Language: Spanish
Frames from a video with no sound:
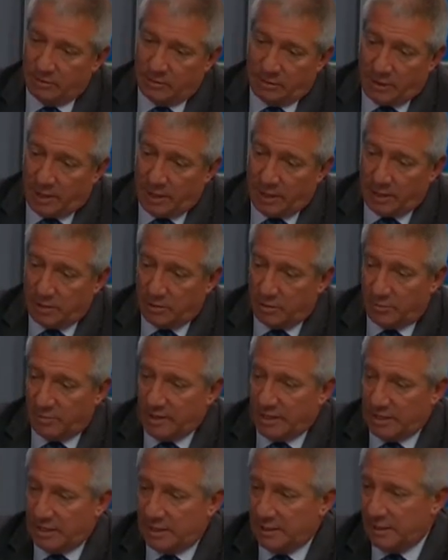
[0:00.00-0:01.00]
con el
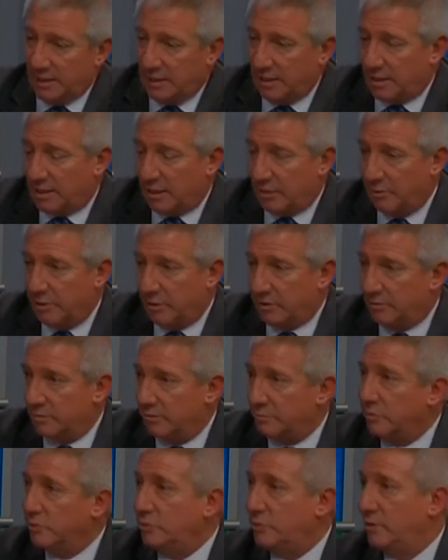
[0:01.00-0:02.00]
inconveniente de que,
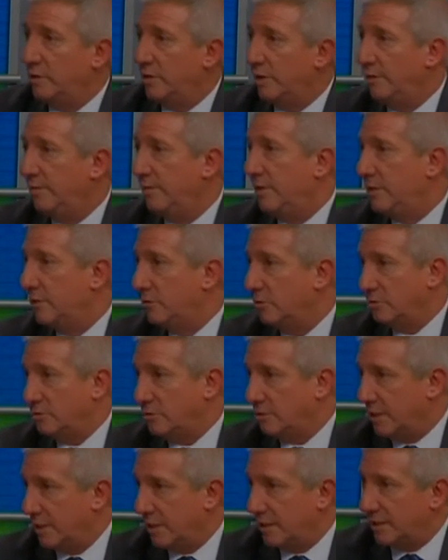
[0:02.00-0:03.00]
bueno, muchos
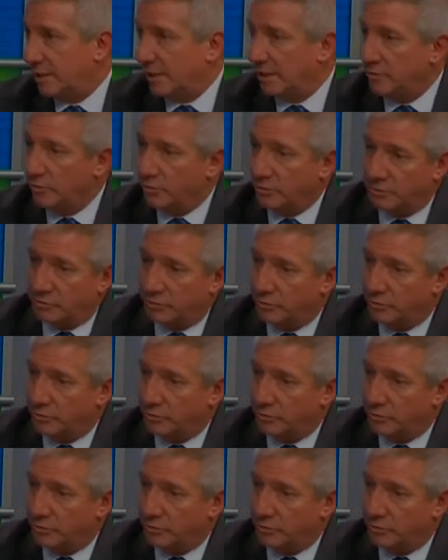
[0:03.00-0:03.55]
eventos este, no